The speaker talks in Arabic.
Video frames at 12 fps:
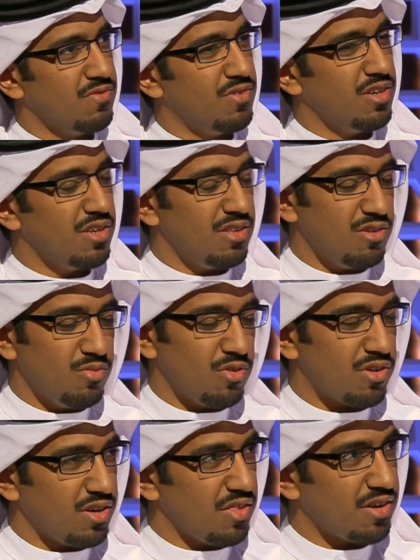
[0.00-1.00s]
فيه
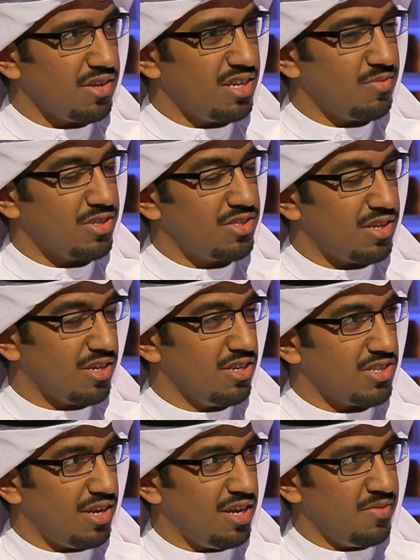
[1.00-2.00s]
الامور نظريه بس
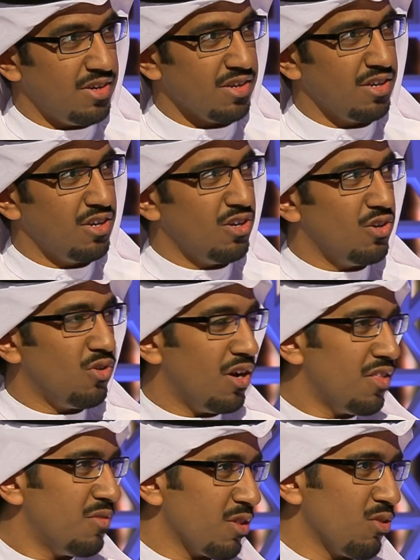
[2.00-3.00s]
تركز على العملي
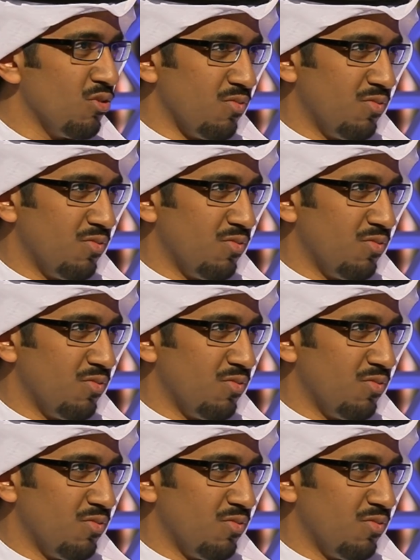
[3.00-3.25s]
وهذا المطلوب